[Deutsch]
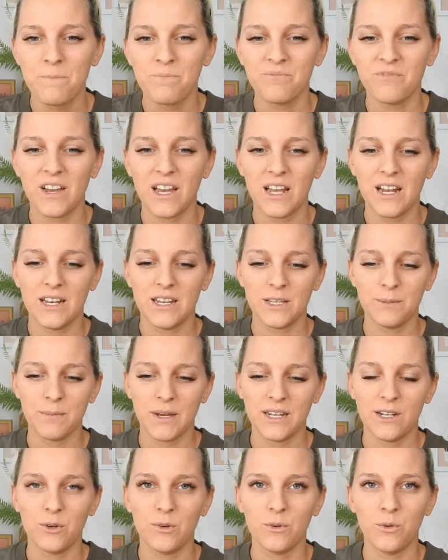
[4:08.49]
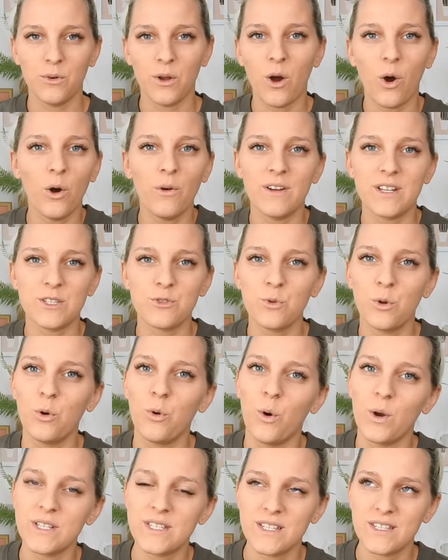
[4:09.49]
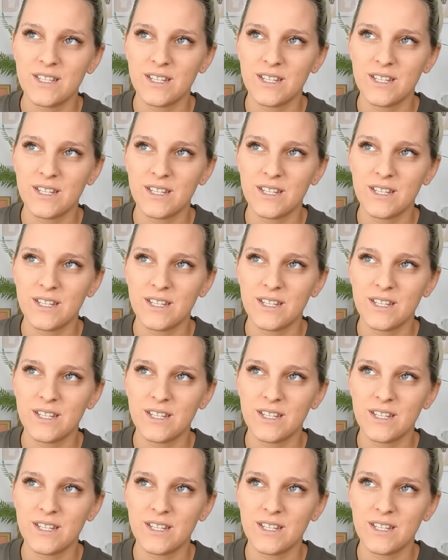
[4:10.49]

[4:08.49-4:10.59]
Weil ich meine, auch wenn es nur Läuse